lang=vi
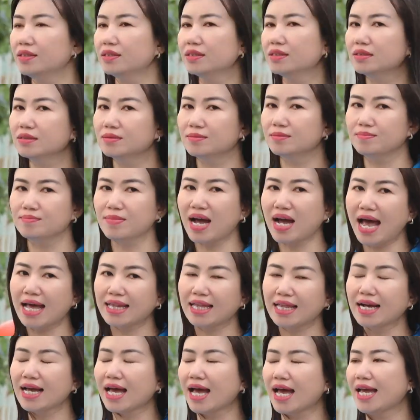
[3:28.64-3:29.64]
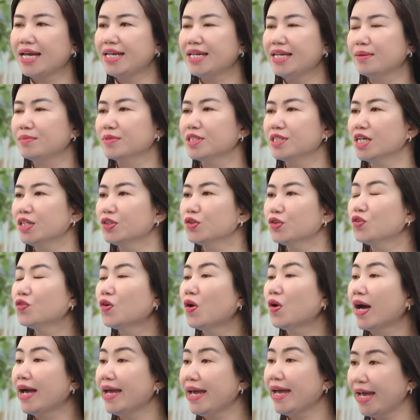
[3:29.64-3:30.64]
đường 3 tháng 2 nằm trên khu
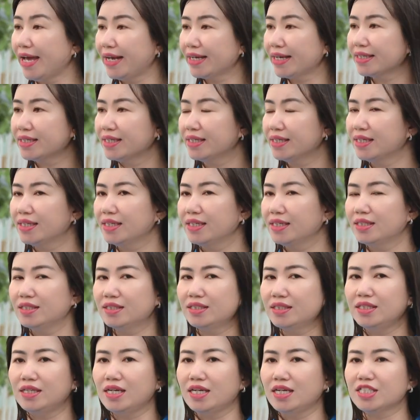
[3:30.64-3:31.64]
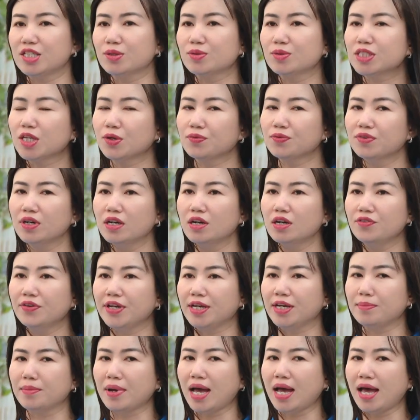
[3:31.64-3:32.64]
phố Hải An. Thì song song với cái
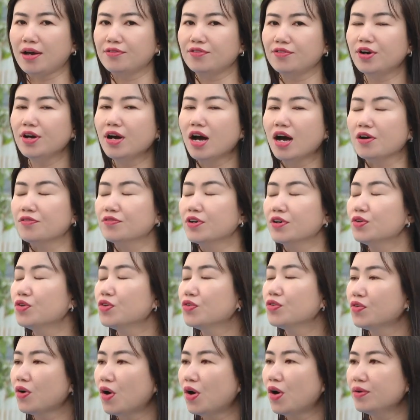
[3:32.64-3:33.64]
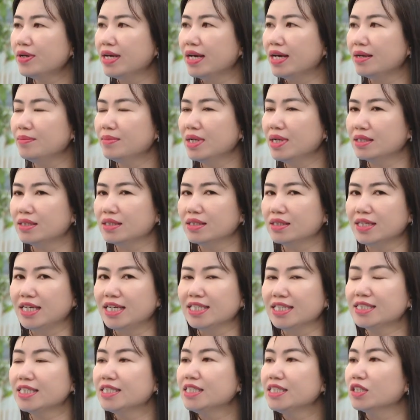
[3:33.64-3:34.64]
việc mà phối hợp với khu phố để mà thực
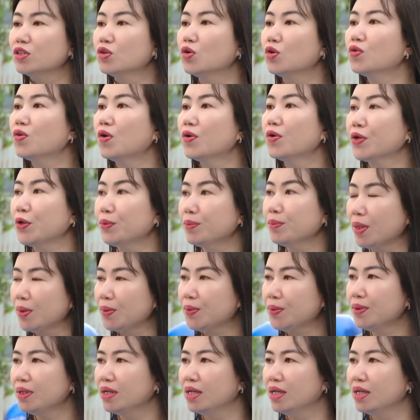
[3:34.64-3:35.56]
hiện xây dựng khu phố kiểu mẫu,